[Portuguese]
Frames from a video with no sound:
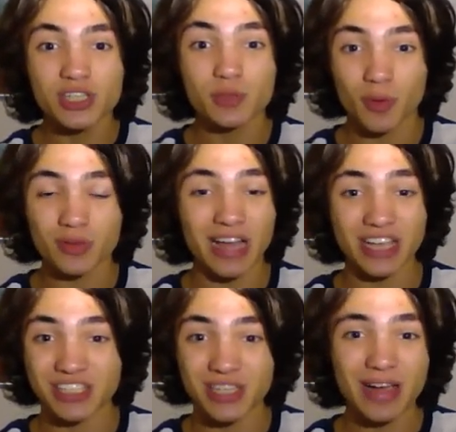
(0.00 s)
de
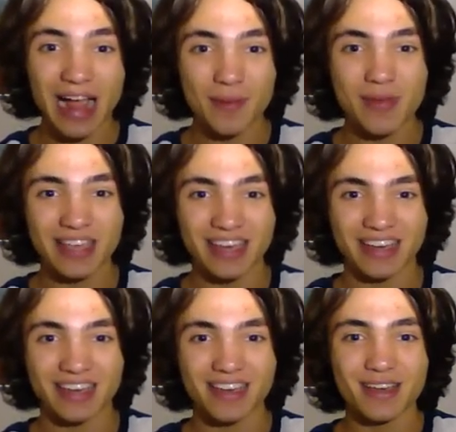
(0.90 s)
bondade não acabe
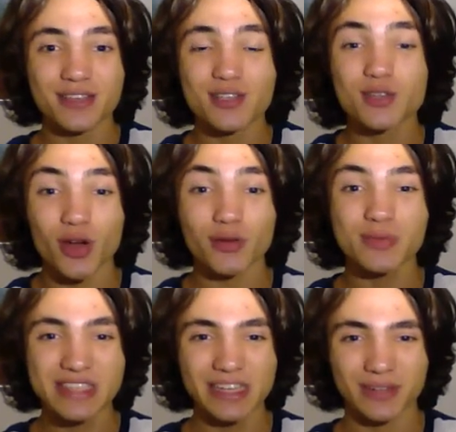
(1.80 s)
aqui, se torne um
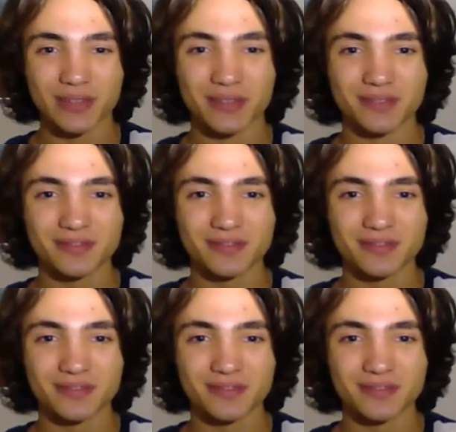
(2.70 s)
ciclo.